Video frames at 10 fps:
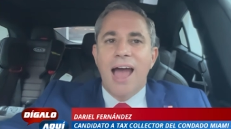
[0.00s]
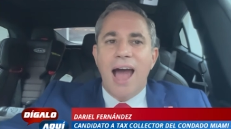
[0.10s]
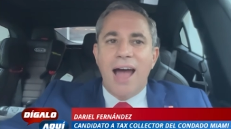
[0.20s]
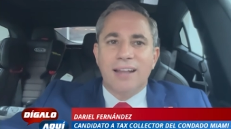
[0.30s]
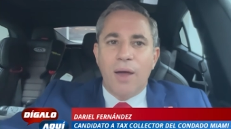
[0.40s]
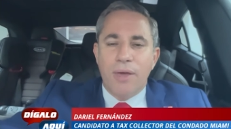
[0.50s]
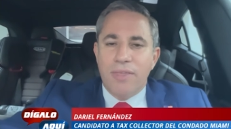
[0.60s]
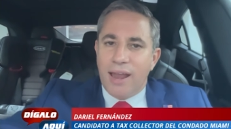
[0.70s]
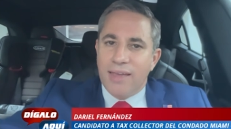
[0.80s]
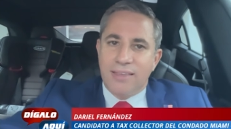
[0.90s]
a través
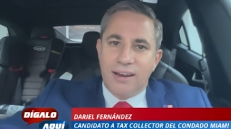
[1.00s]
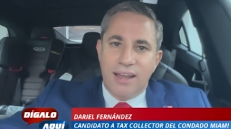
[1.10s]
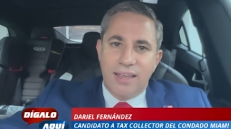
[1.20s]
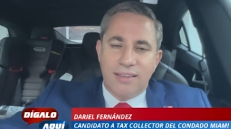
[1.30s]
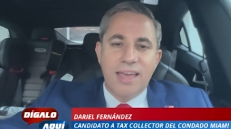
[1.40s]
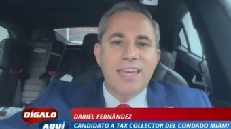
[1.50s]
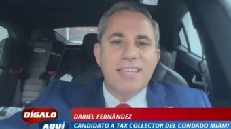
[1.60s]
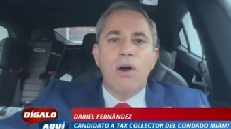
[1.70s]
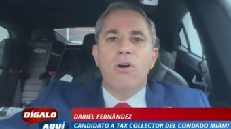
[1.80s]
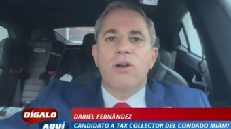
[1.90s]
de la internet y
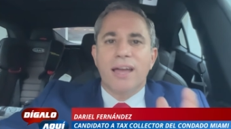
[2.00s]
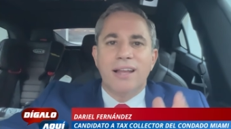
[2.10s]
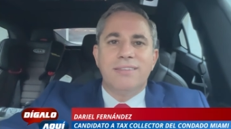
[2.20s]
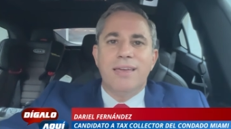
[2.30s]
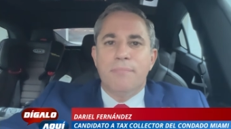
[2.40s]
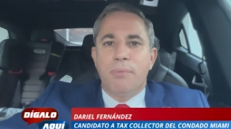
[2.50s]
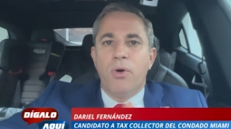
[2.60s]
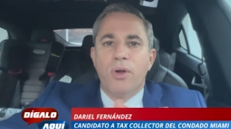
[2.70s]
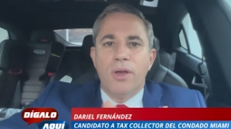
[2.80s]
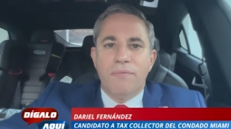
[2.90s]
se ahorran el
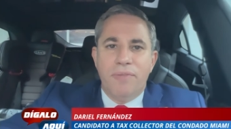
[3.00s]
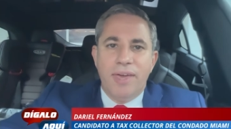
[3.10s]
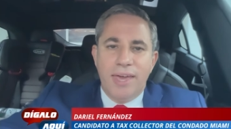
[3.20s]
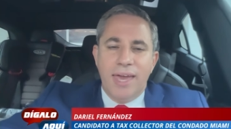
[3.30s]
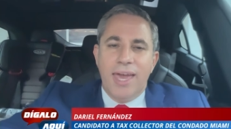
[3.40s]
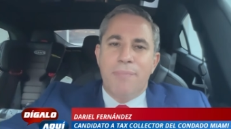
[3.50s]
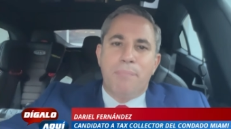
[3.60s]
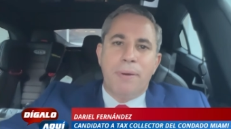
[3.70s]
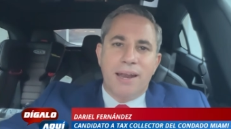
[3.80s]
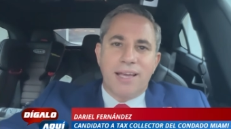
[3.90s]
tiempo de espera,